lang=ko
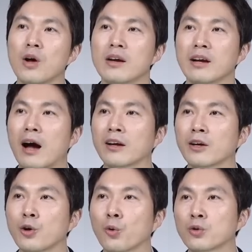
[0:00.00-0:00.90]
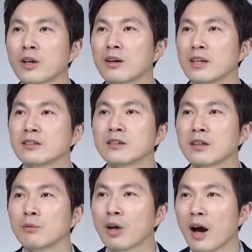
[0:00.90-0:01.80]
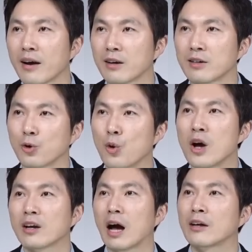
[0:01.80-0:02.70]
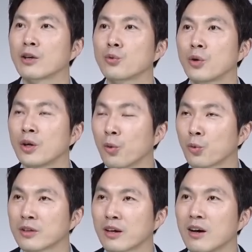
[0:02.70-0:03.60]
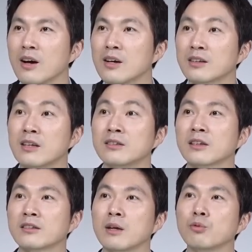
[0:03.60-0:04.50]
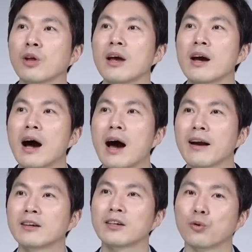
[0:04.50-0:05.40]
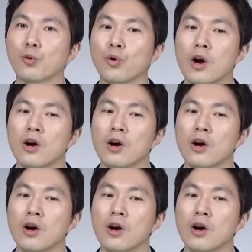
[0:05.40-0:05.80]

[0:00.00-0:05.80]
가격이 오르다가 대책 때문에 하락을 하고 가격이 오르다가 대책 때문에 하락을 하고